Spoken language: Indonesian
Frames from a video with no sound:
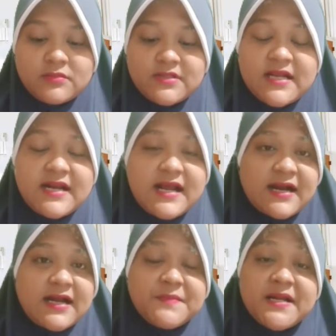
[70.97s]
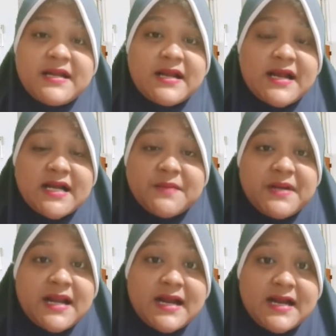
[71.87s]
dan akan menandakan
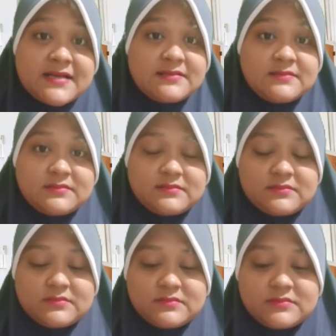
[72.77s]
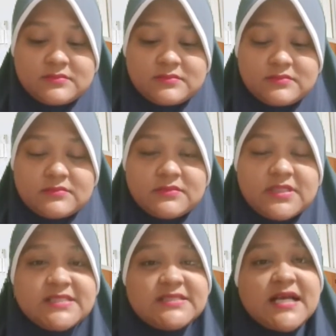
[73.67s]
kemenangan
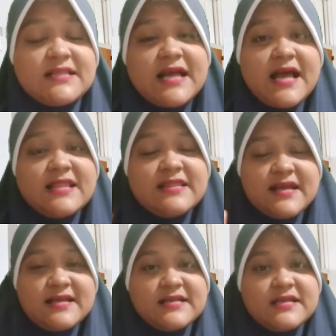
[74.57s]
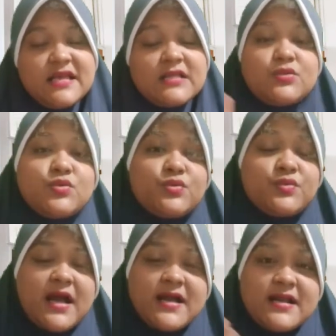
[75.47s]
saat azan itu
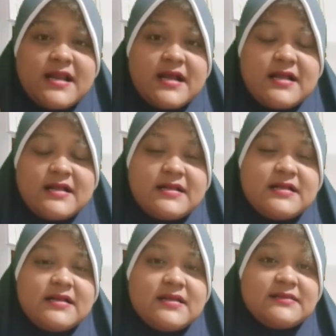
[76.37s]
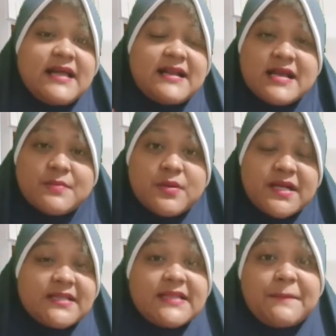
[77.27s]
adalah tanda bahwa
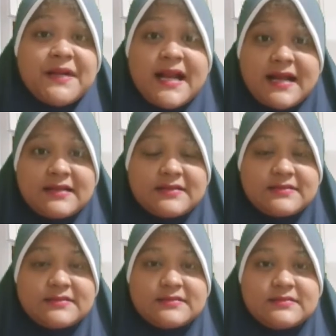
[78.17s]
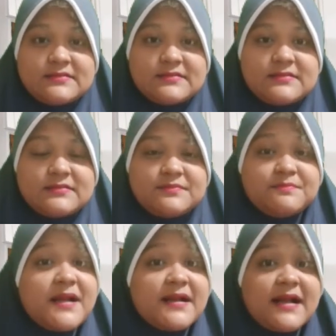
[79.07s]
kita menang.
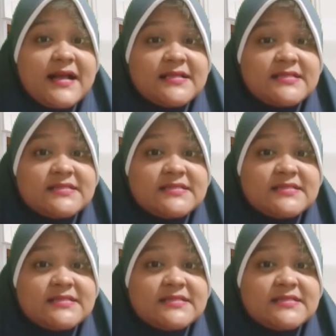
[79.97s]
Maka